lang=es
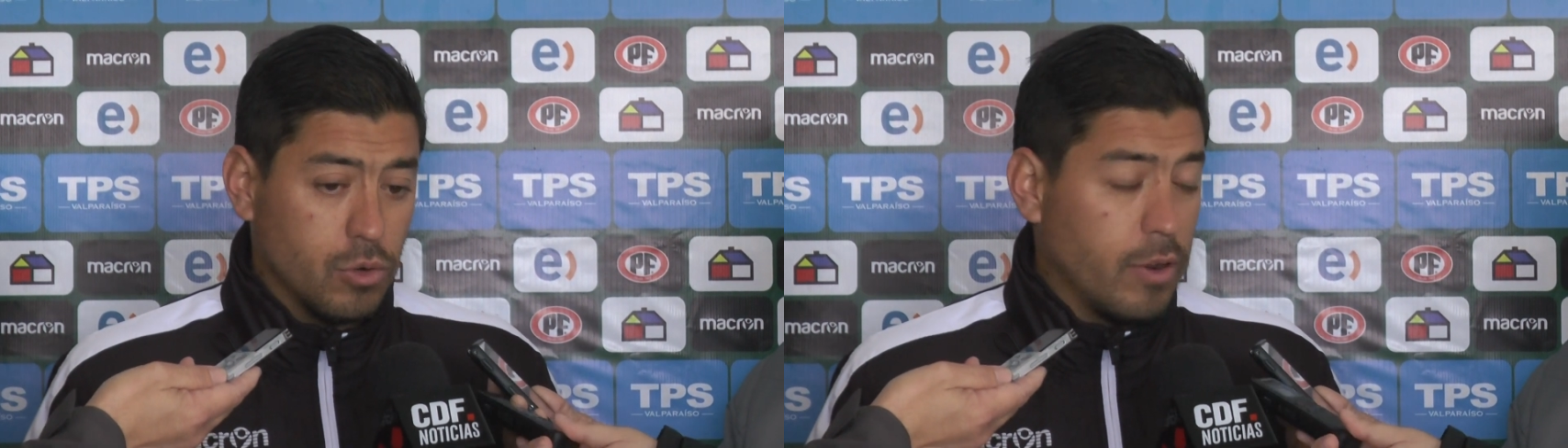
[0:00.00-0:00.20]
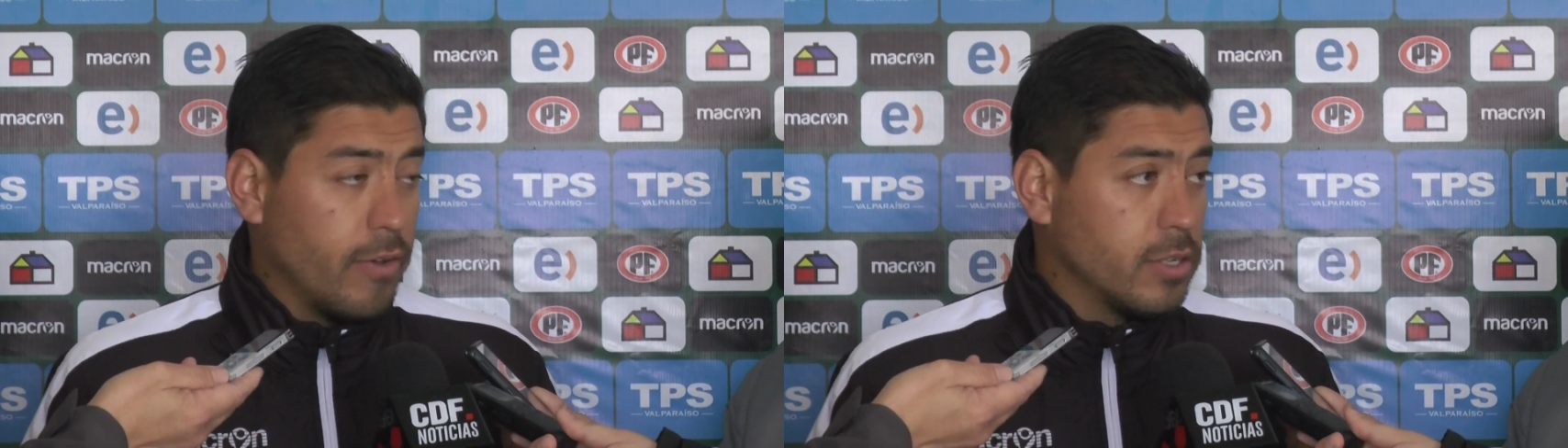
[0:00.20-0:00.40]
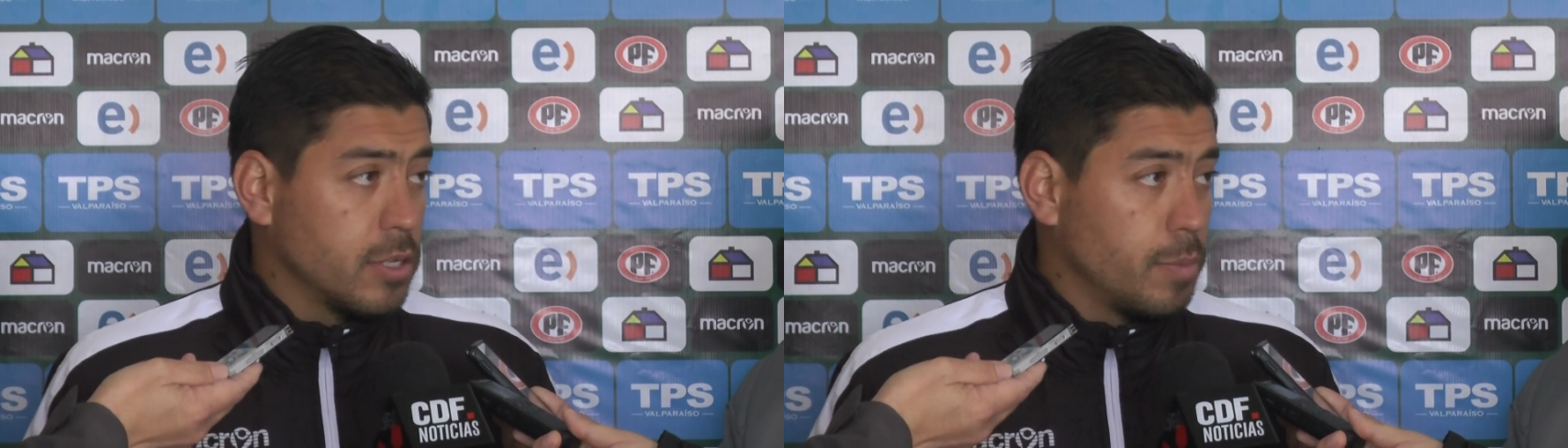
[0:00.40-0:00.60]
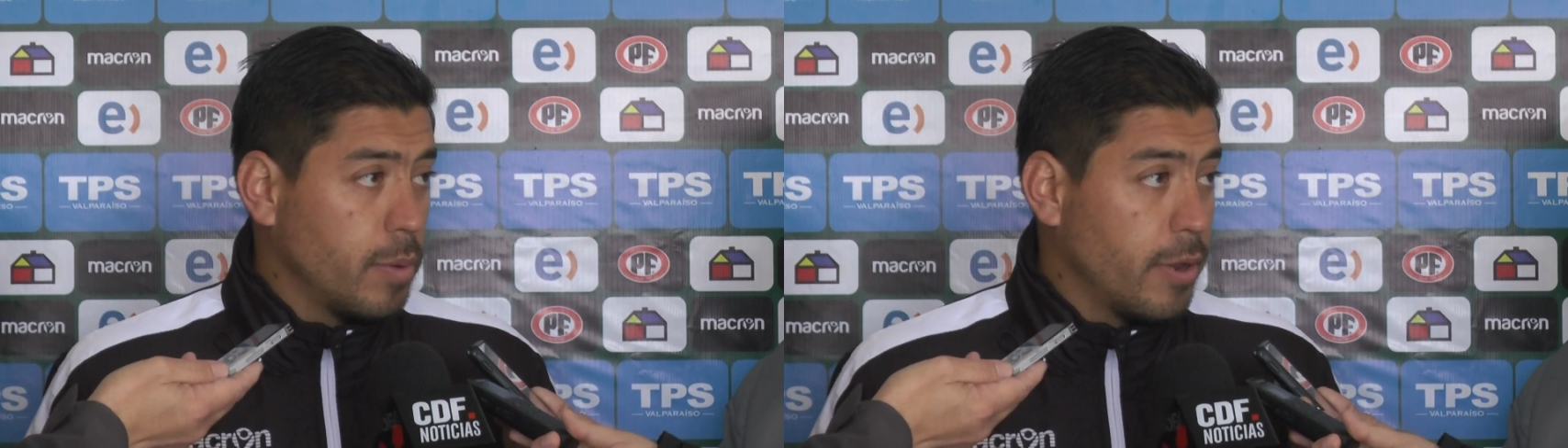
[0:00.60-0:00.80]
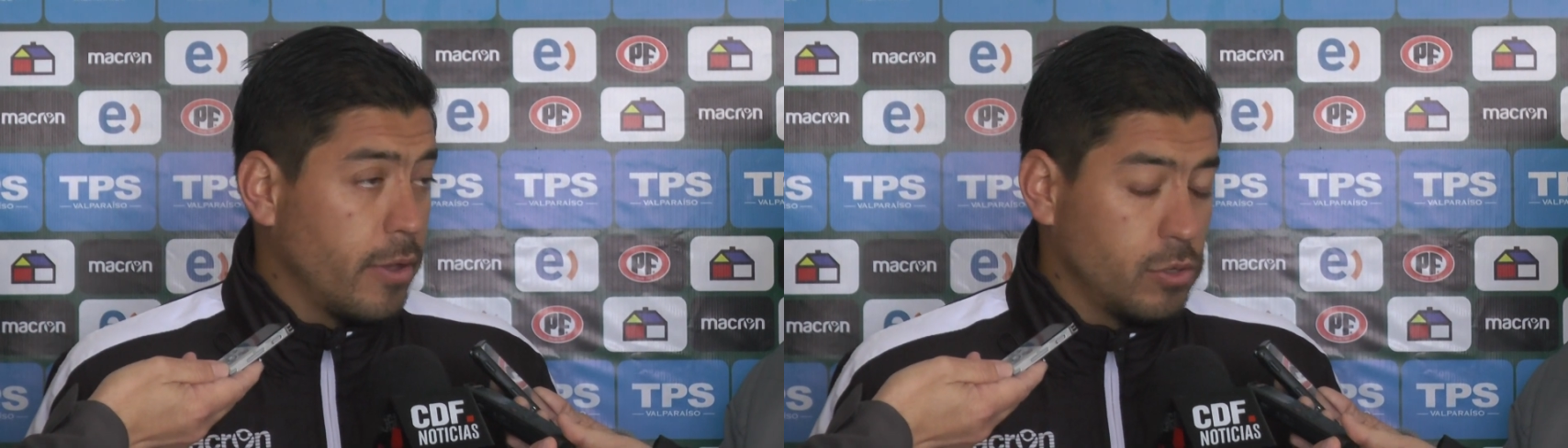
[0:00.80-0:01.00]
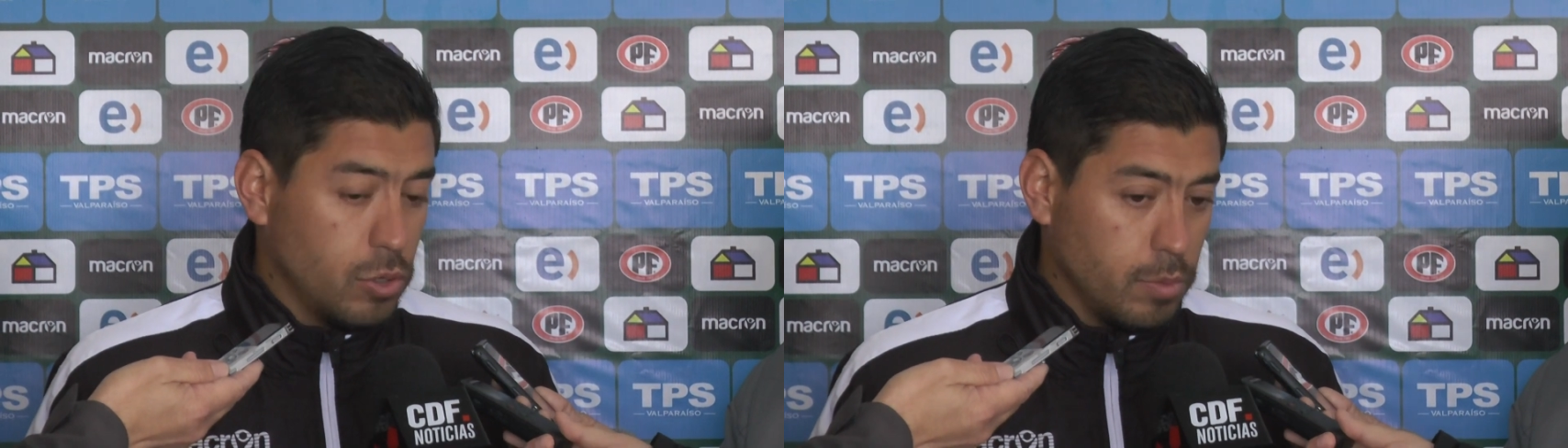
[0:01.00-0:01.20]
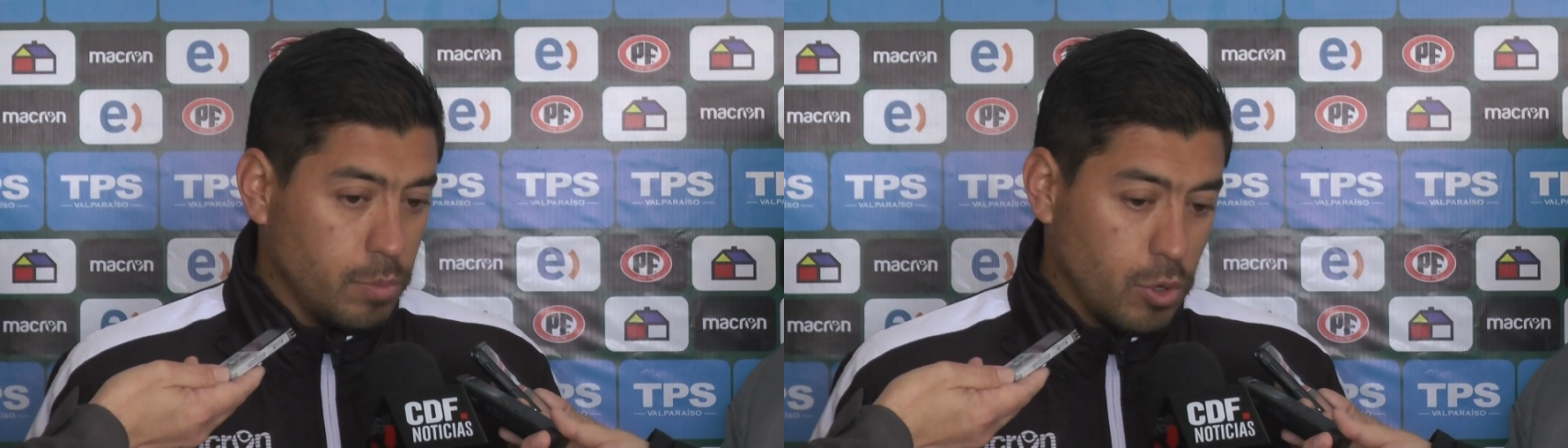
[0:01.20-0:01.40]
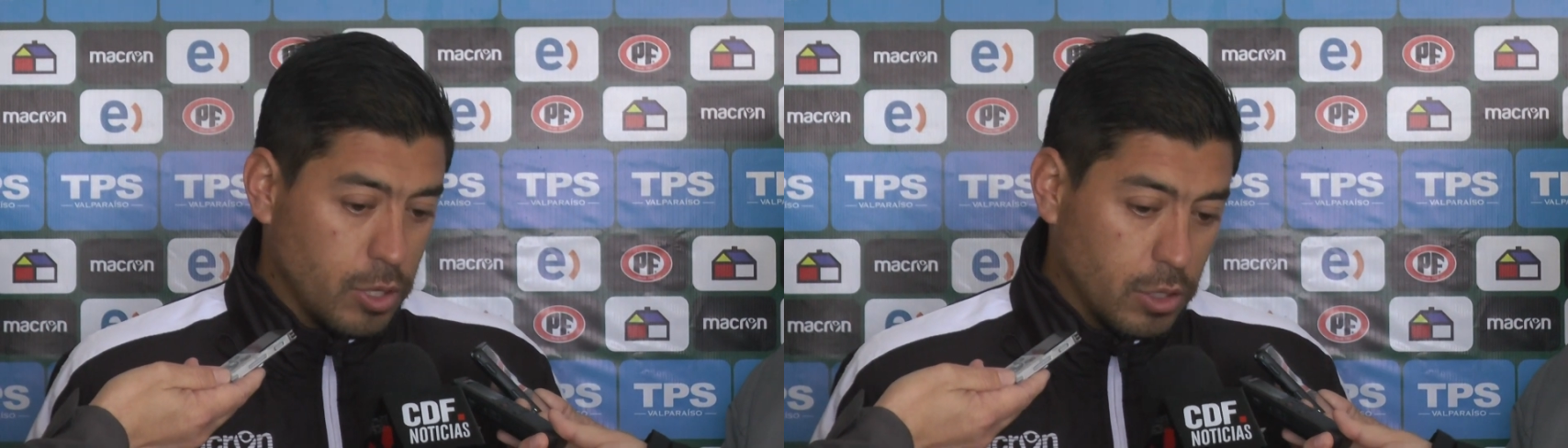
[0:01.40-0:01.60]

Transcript: sobrevivencia en primera división, por lo